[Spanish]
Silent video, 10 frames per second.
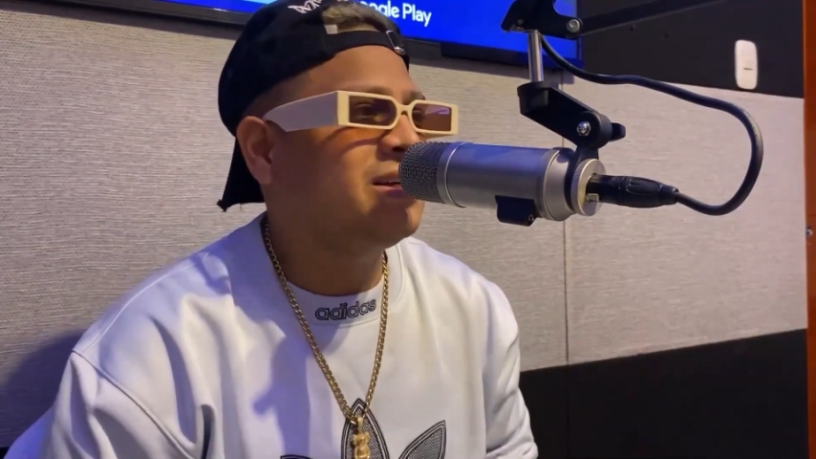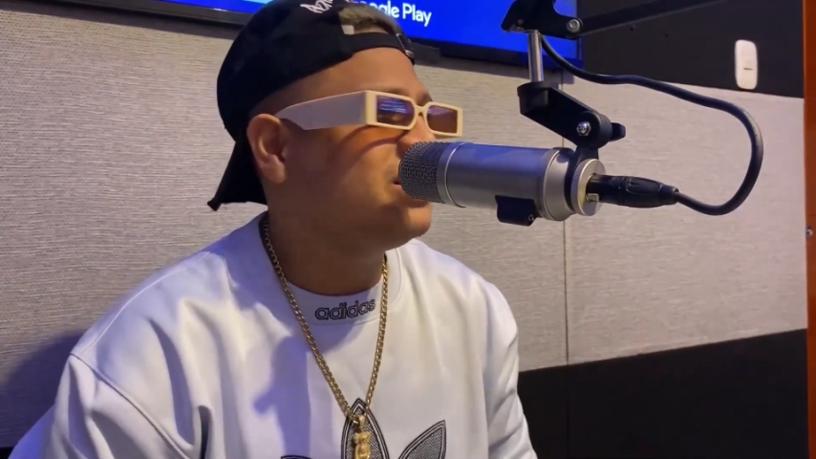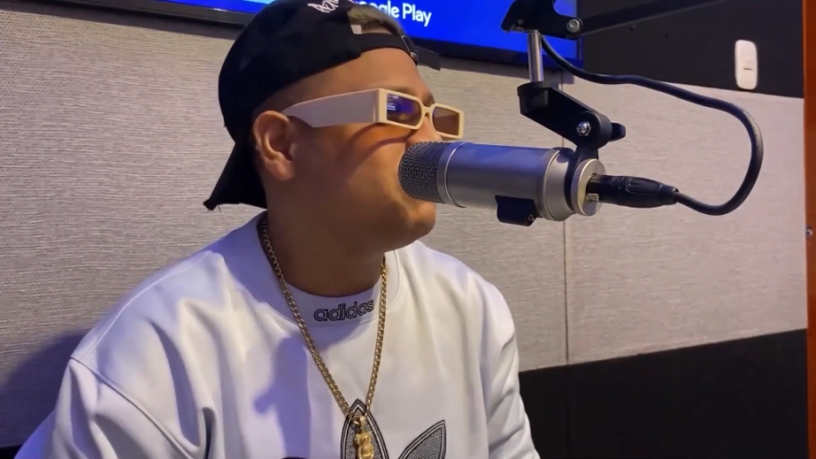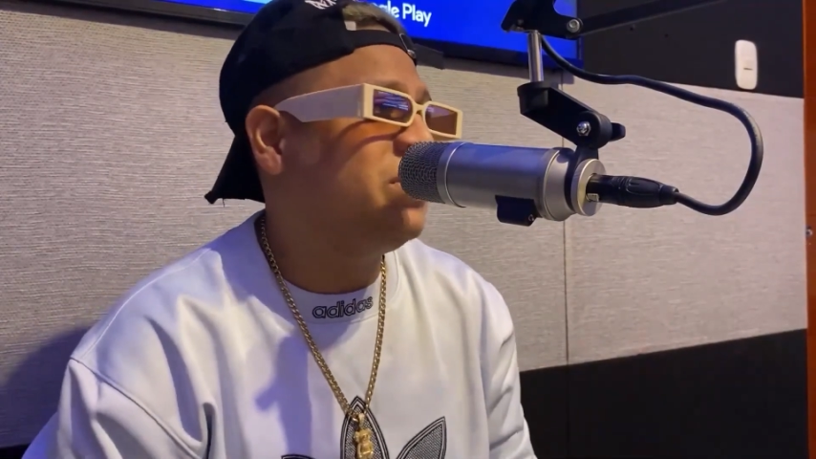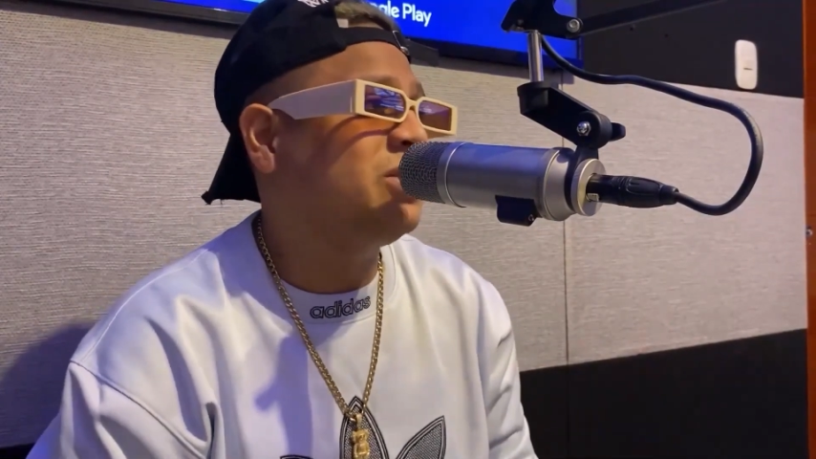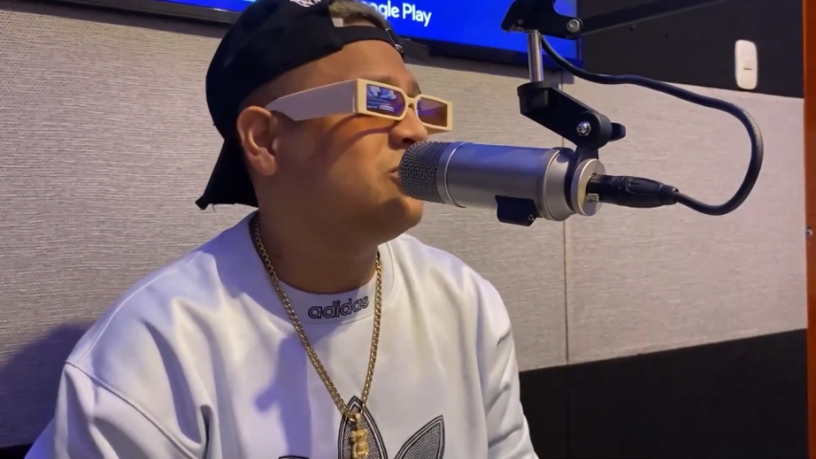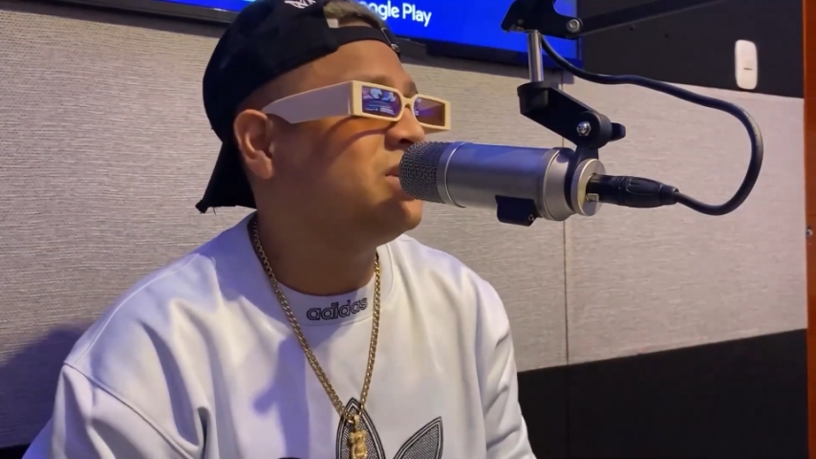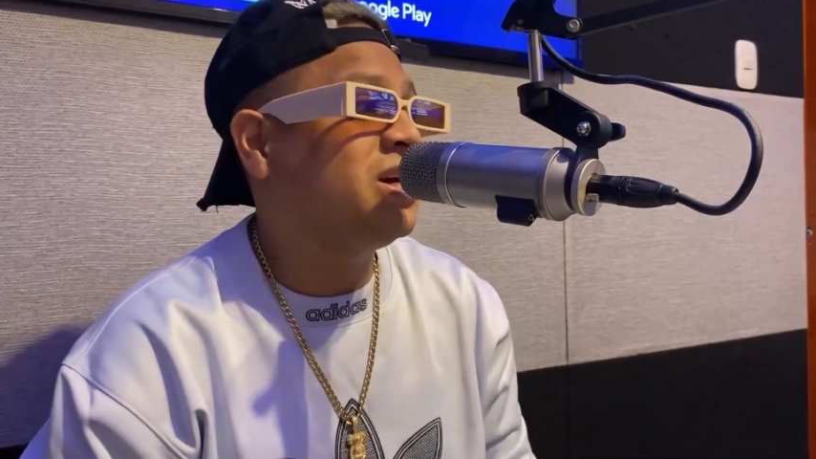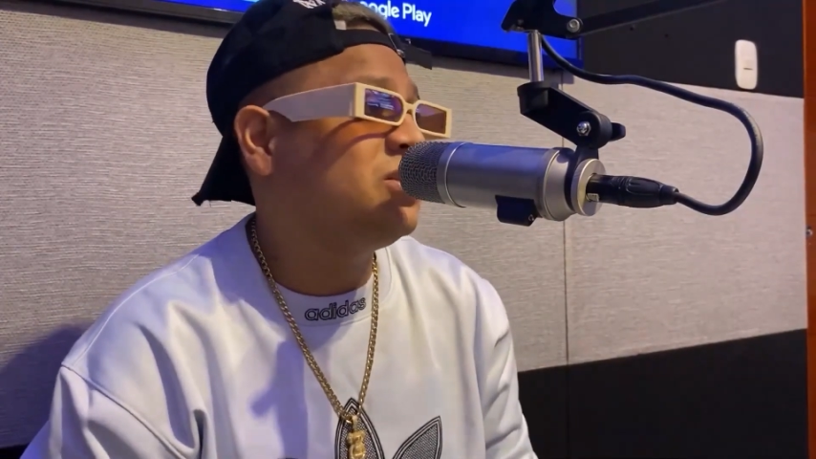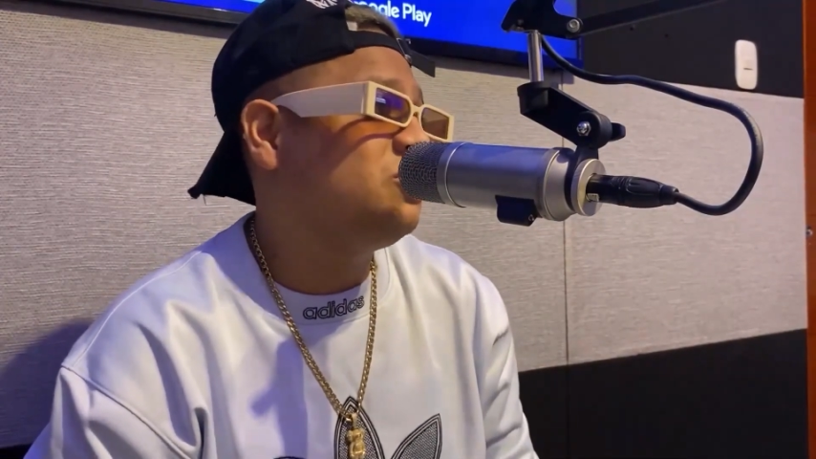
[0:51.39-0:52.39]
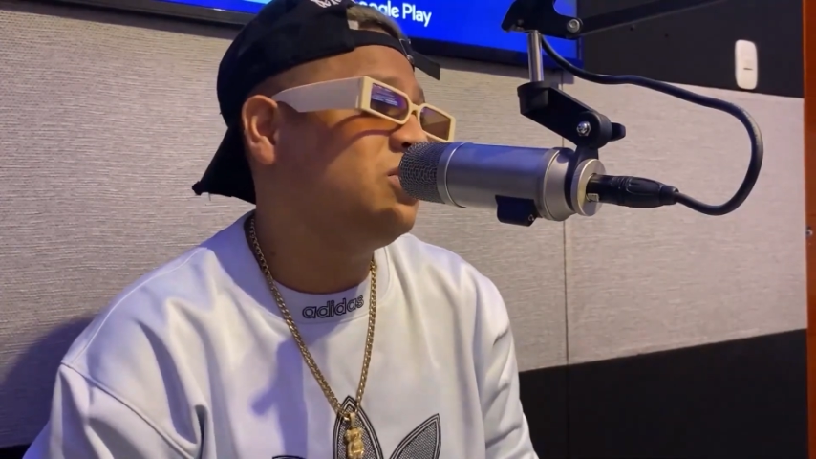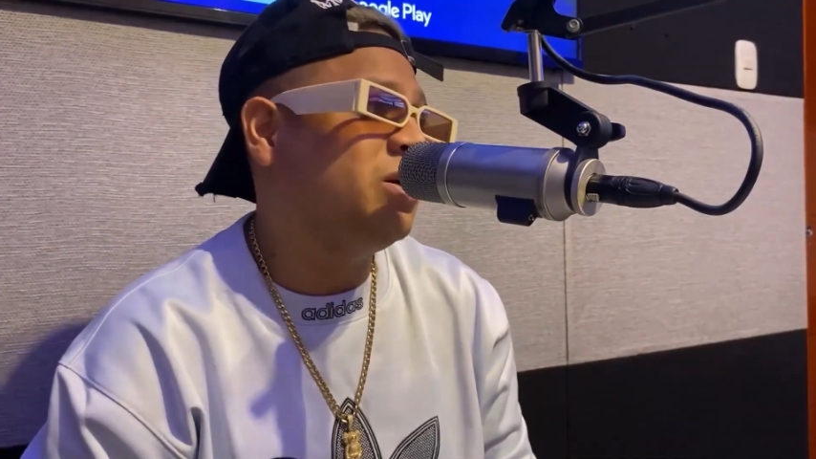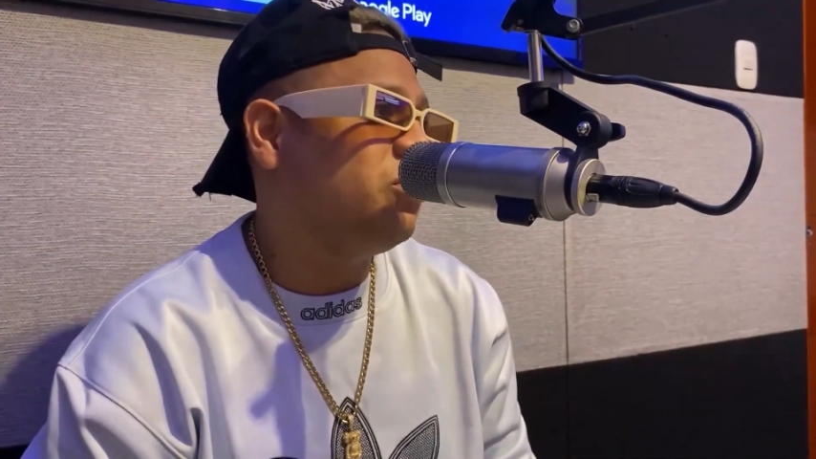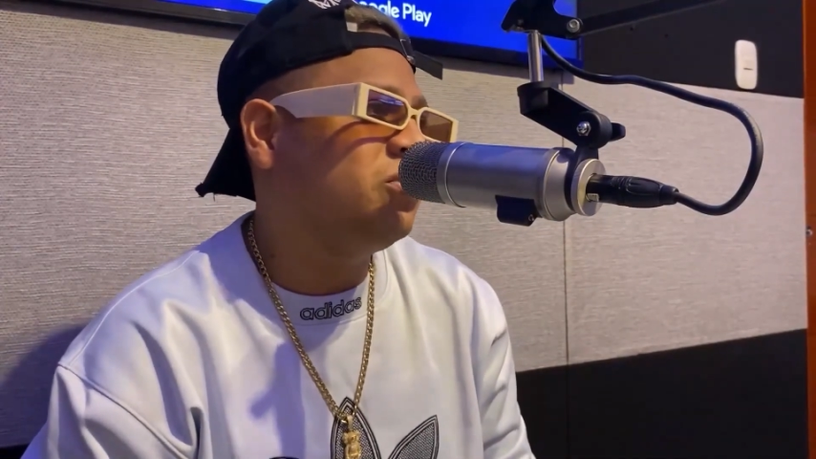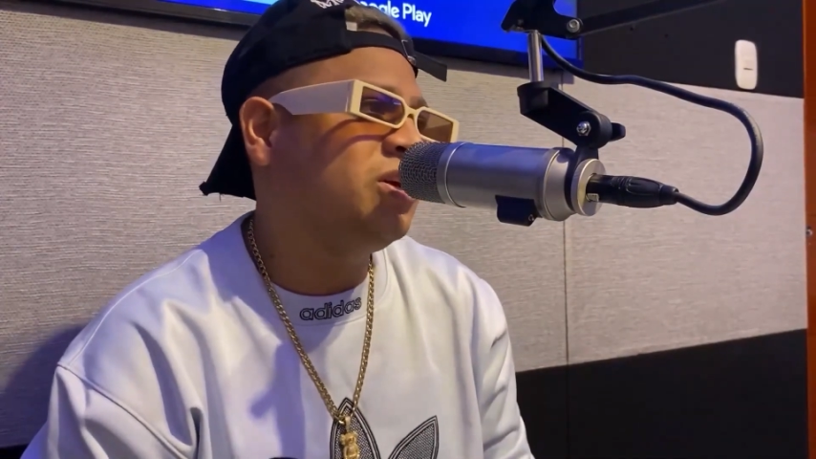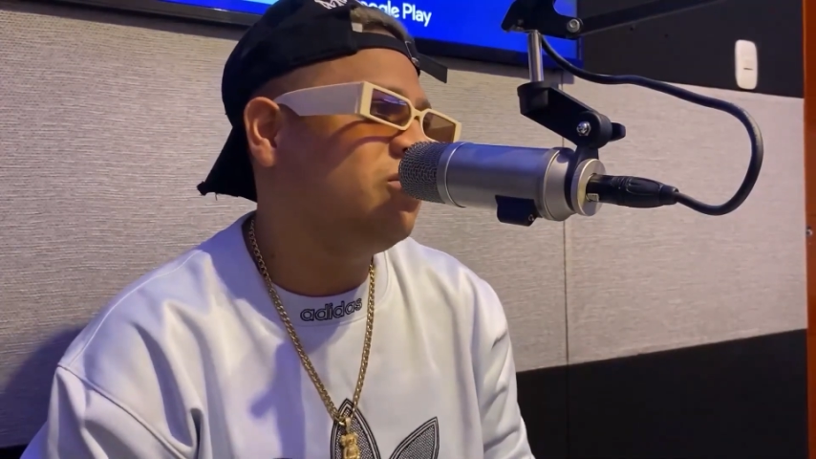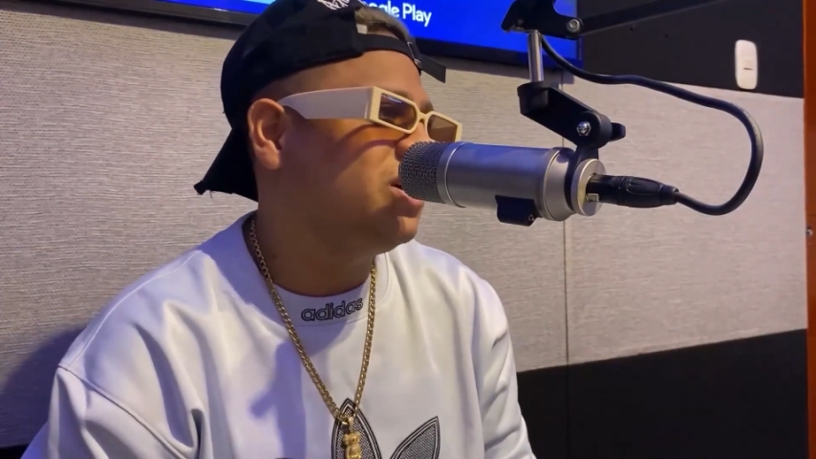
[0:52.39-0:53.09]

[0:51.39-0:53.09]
expertos en eso y te ponen lo